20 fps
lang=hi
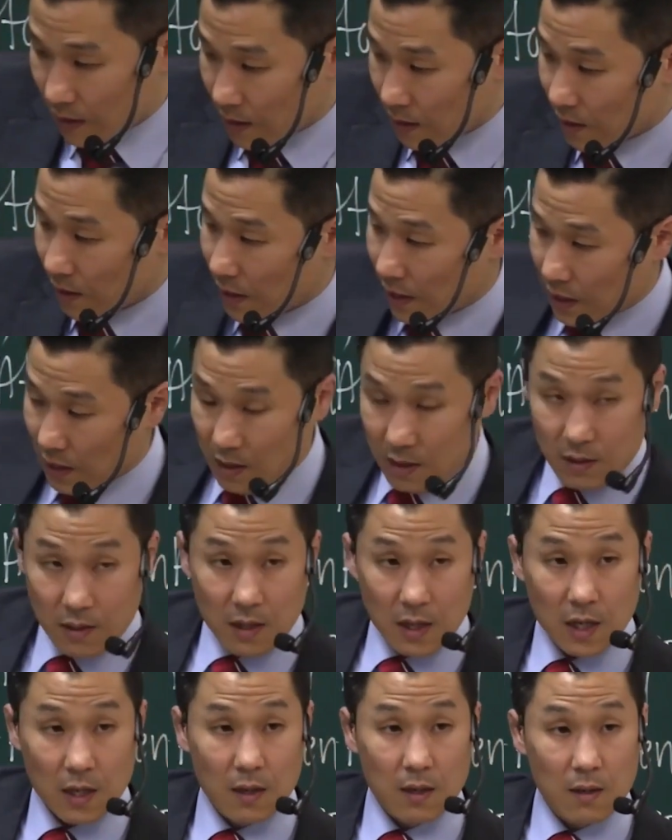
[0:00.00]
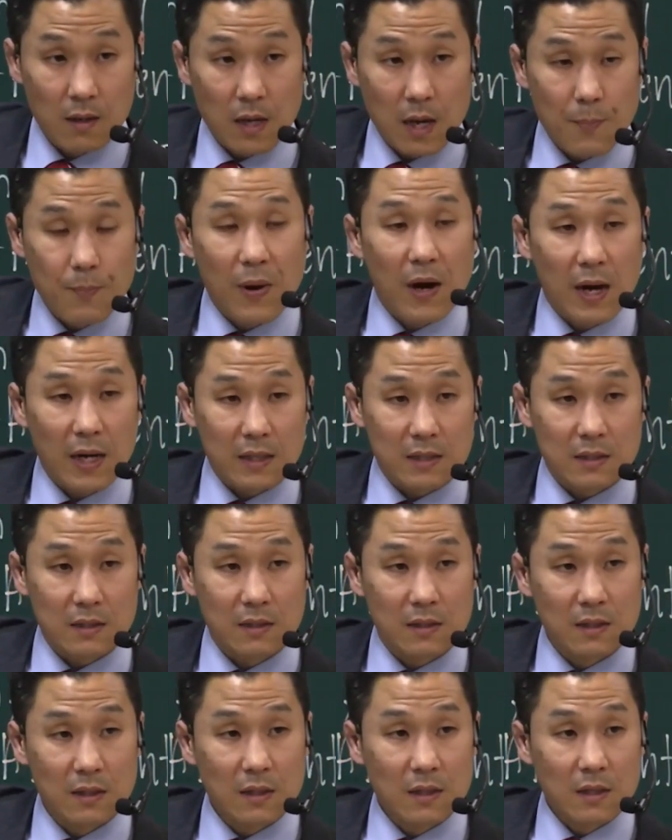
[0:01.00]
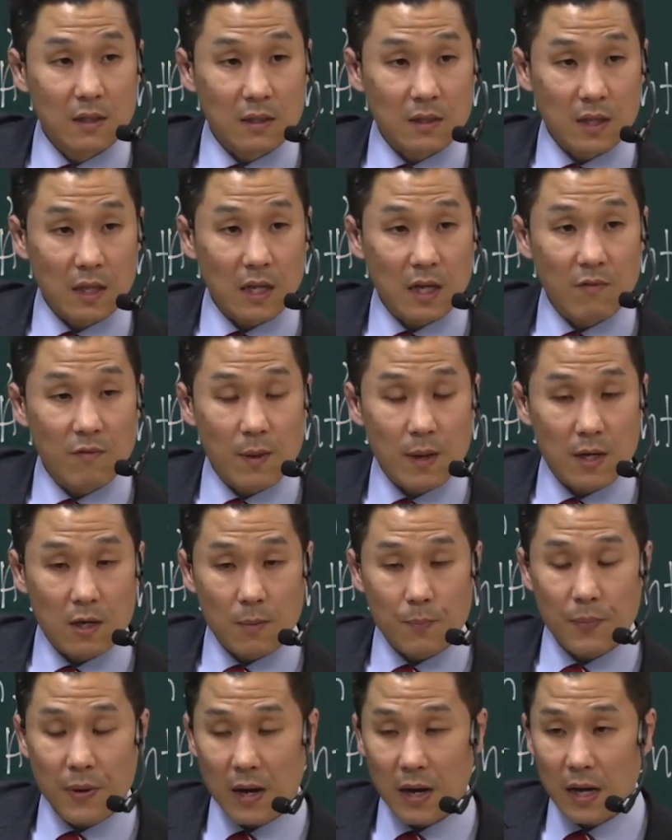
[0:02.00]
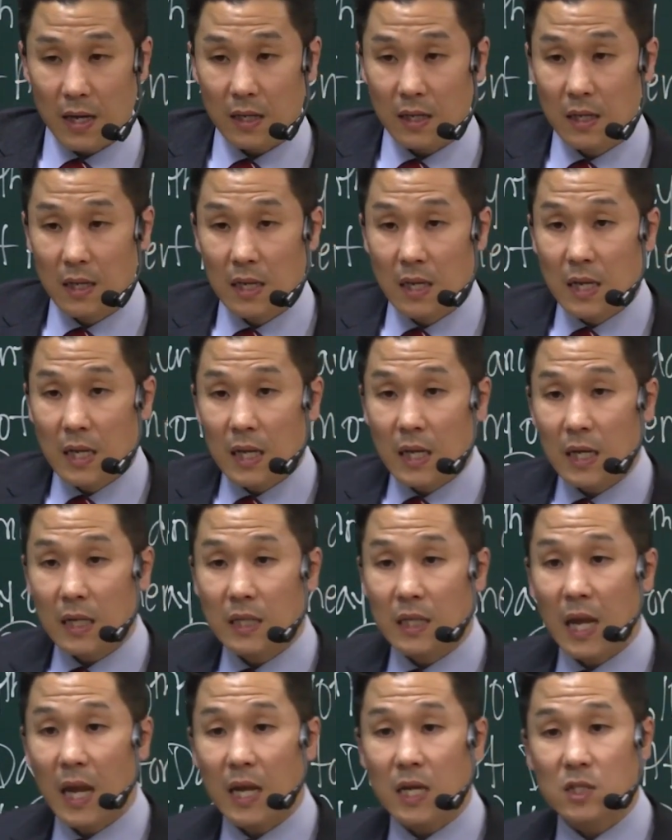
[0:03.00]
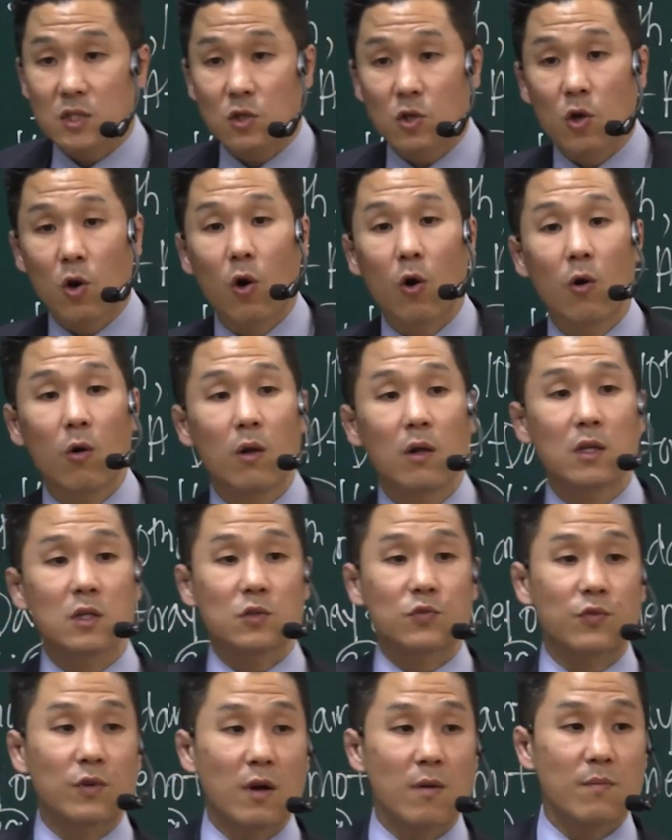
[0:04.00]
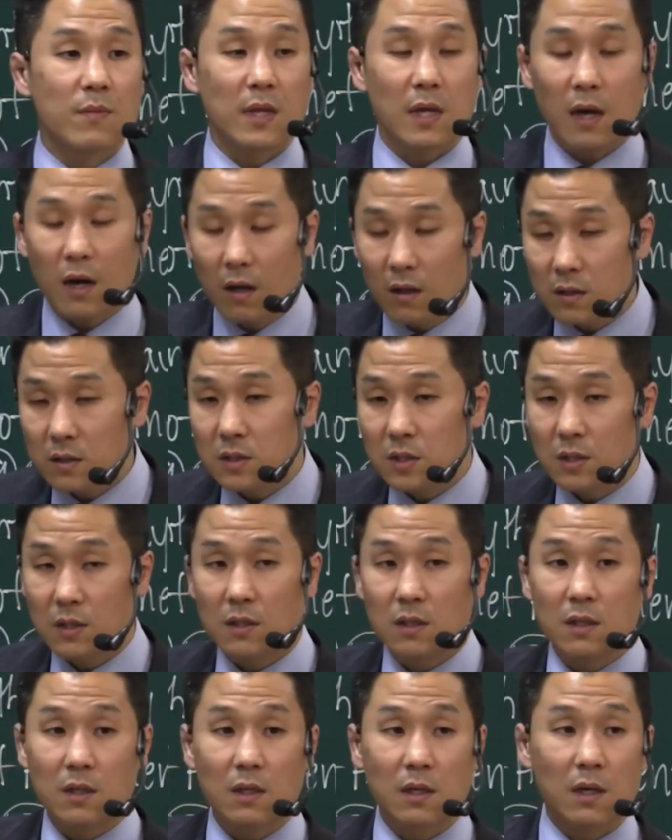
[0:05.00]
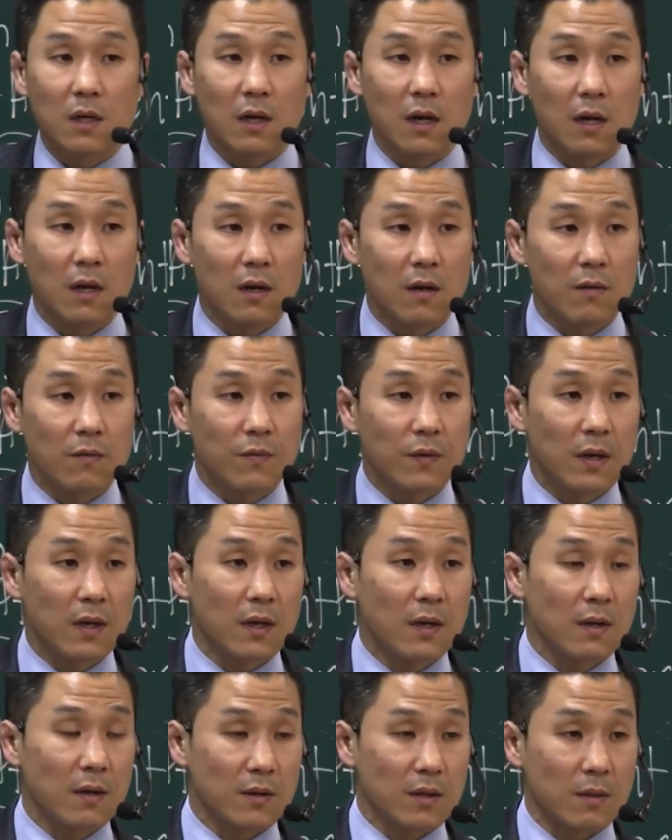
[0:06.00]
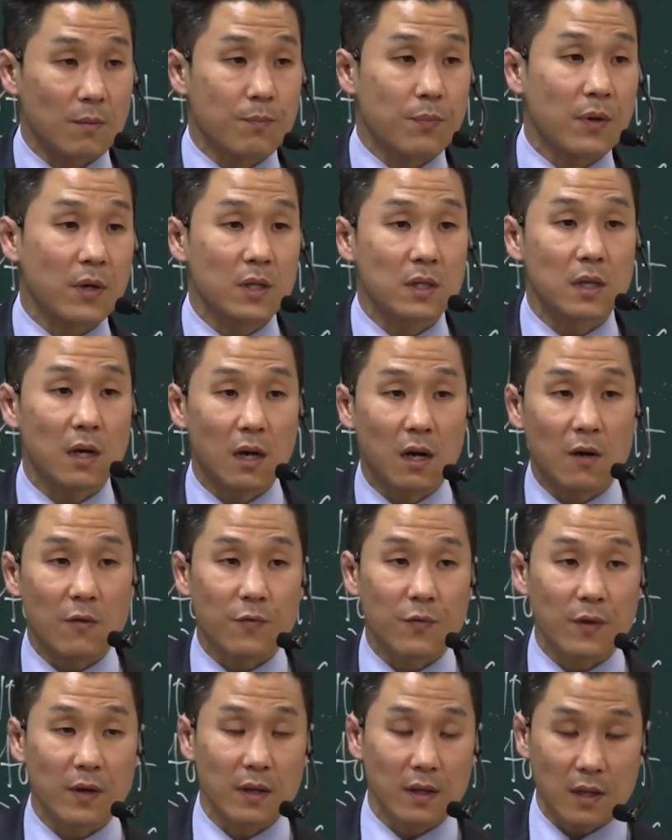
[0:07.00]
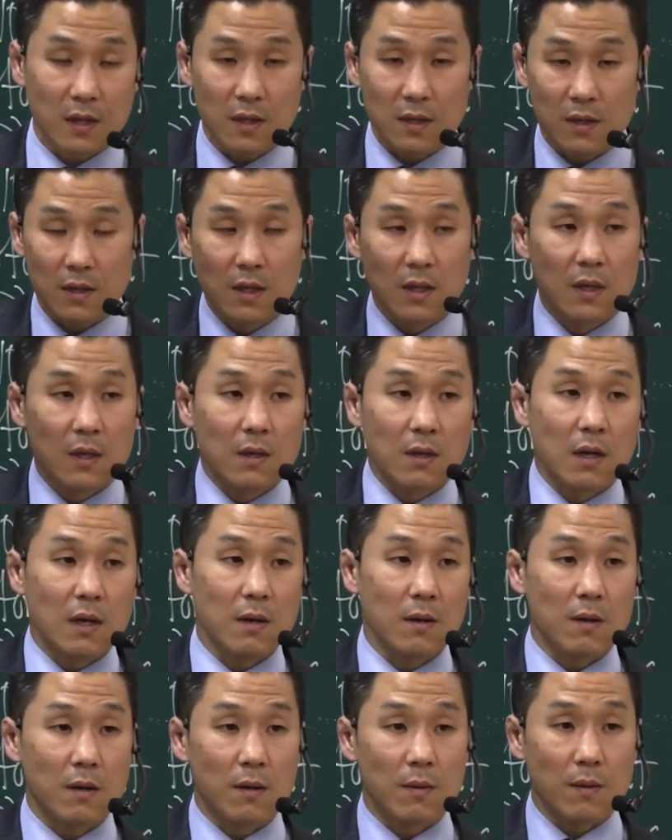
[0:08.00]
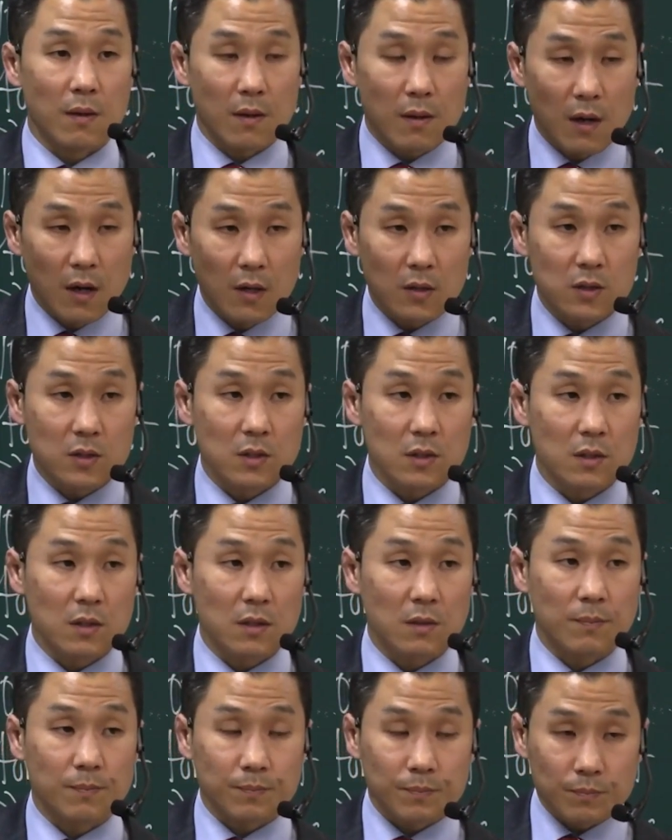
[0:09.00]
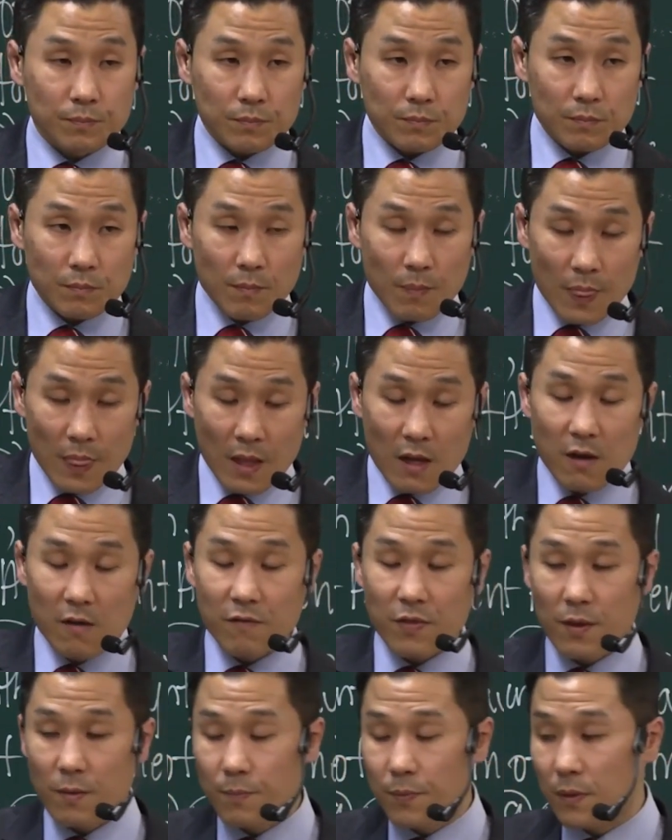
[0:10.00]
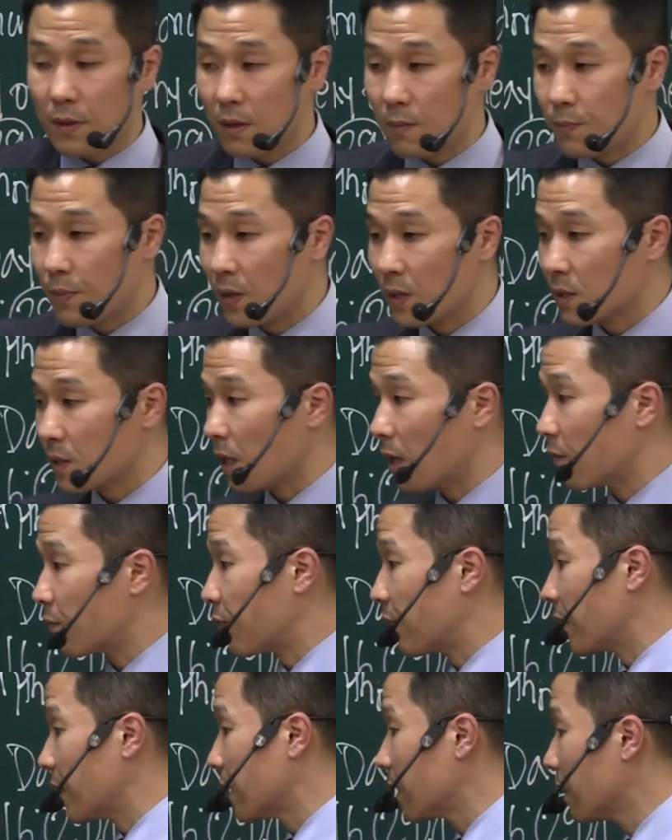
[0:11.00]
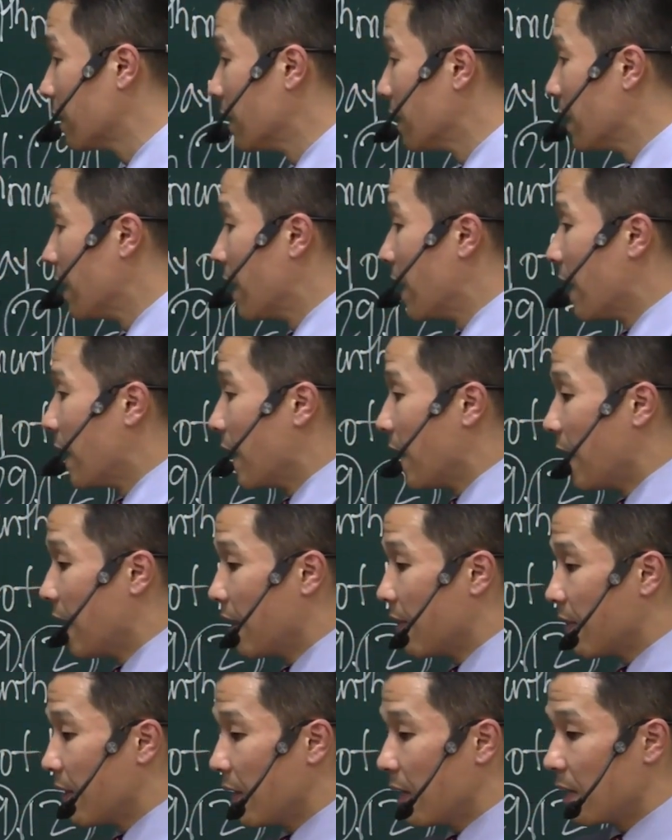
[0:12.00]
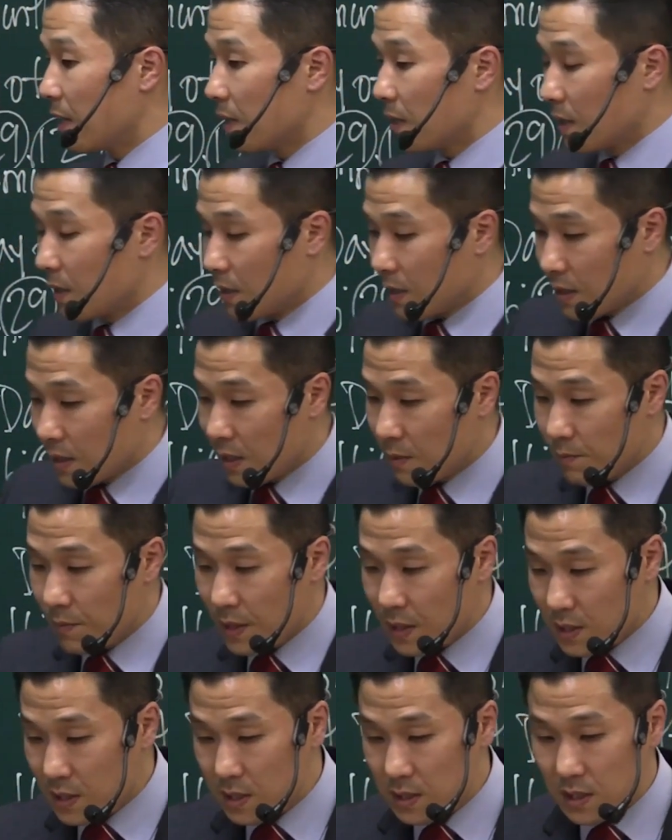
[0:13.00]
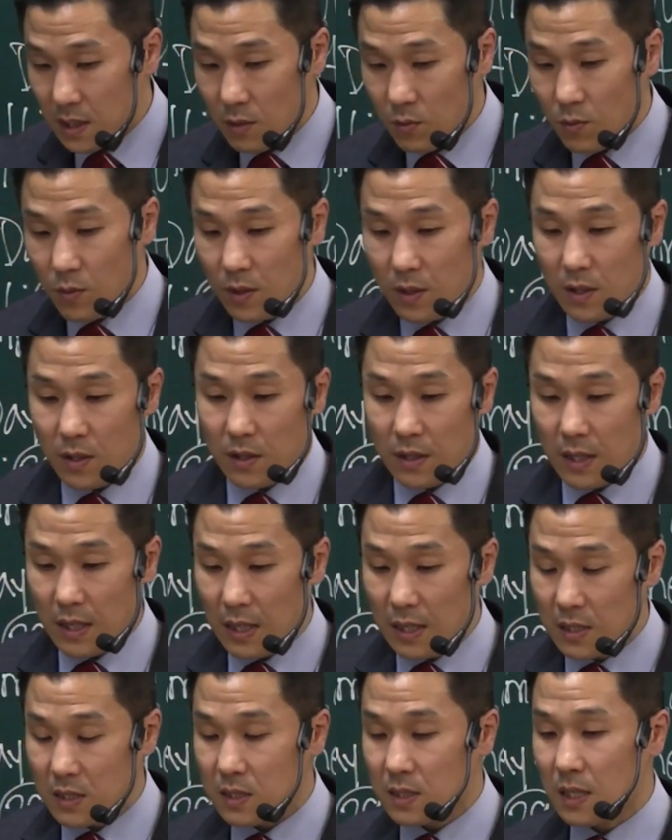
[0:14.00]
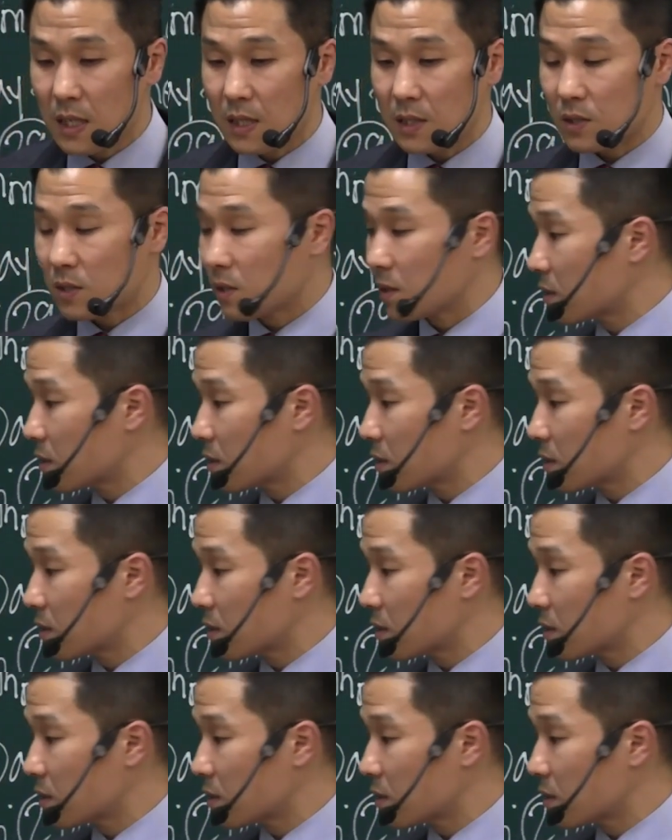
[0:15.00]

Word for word: पवित्र स्थान और यह सबसे पवित्र स्थान है और इसलिए सामने पर्दा भी है धूप की वेदी वह पर्दे से होकर गुजरता है और अब वह इस परम पवित्र